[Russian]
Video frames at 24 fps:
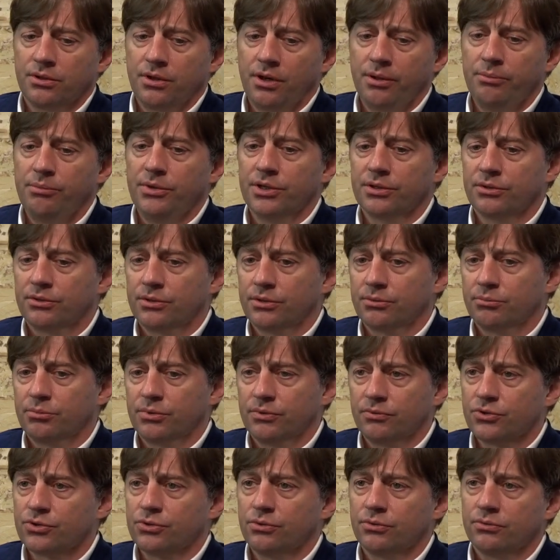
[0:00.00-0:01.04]
элементы
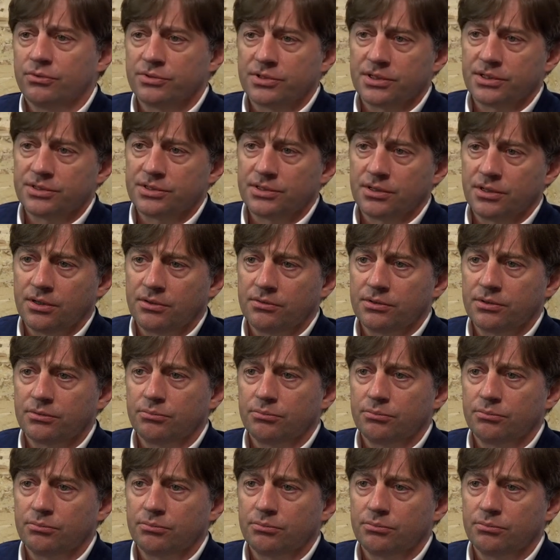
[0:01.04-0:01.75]
подвижного состава.